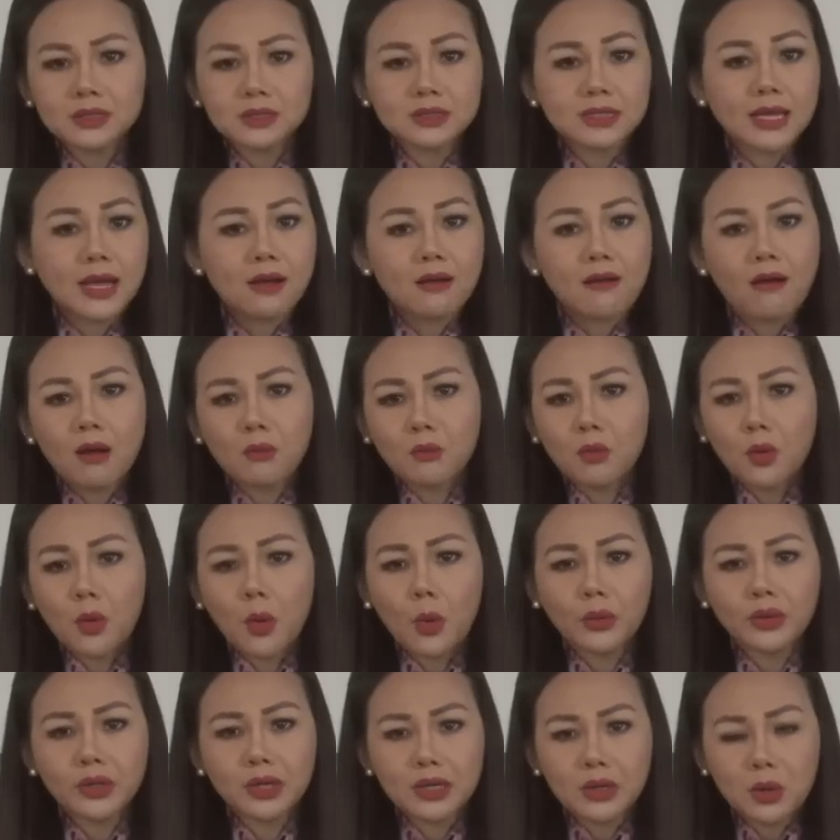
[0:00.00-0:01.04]
sẽ có một
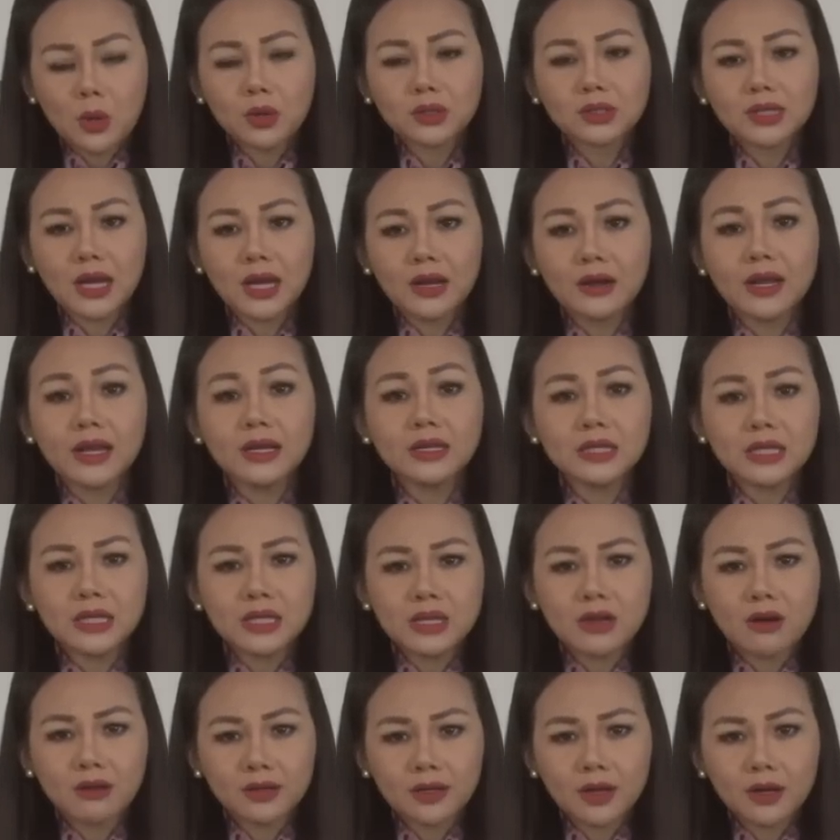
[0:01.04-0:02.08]
hội nghị quốc tế để ghi
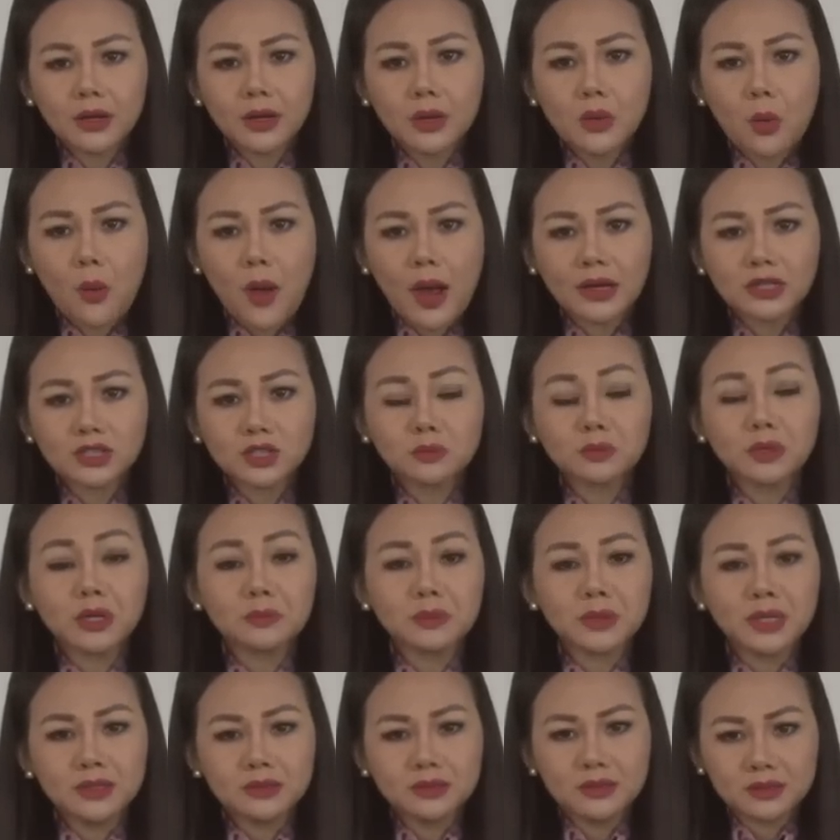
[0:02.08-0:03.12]
nhận các điều khoản trong Hiệp
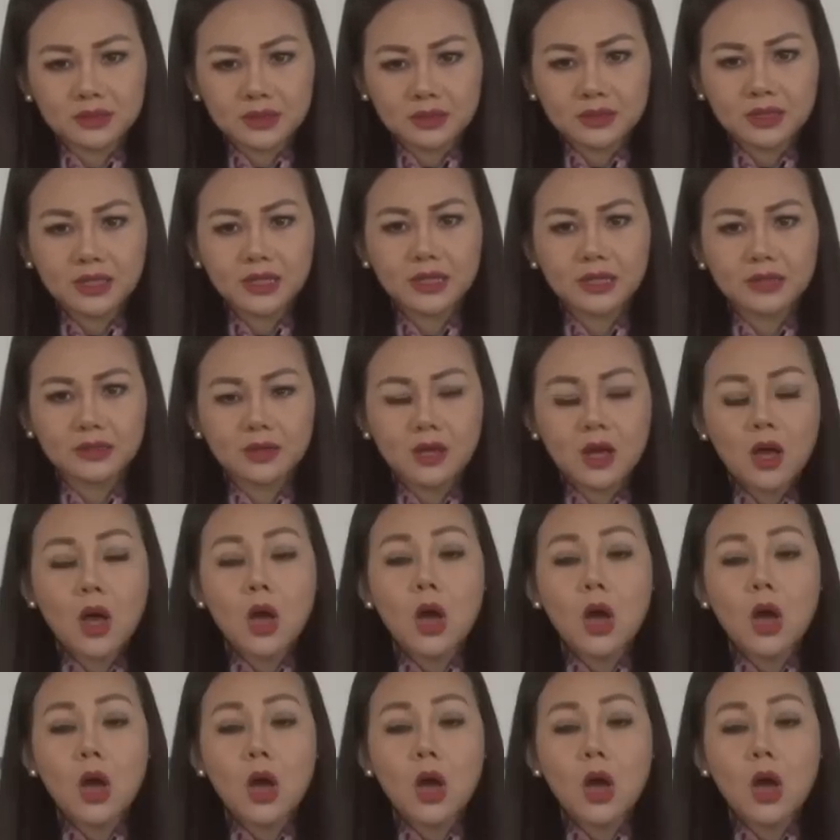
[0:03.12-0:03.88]
định được thực hiện.